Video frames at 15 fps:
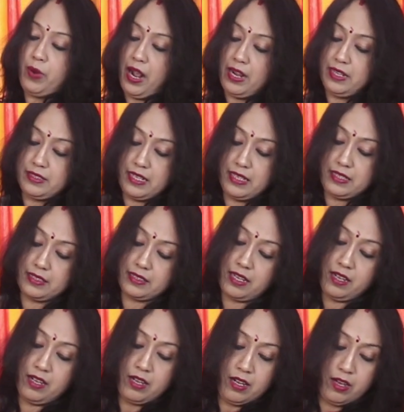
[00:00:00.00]
प्राइस है
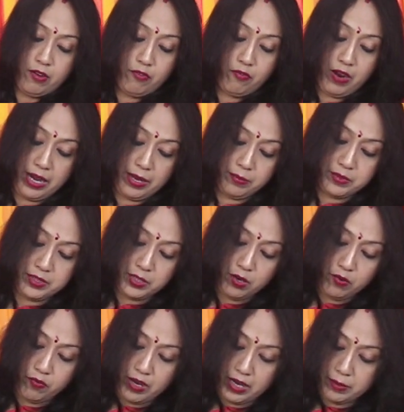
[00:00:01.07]
इसका फाइव
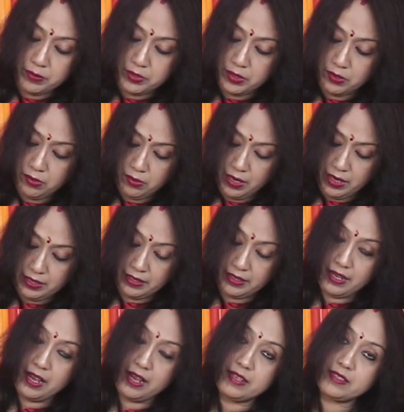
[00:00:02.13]
जीरो फाइव जीरो और
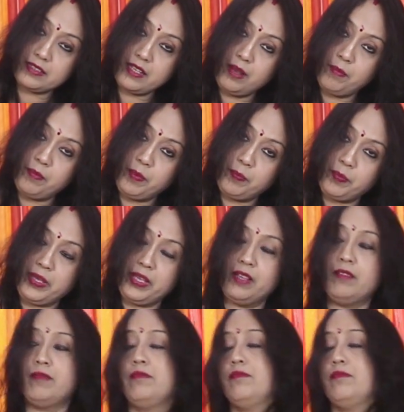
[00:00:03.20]
ये है इसका बीपी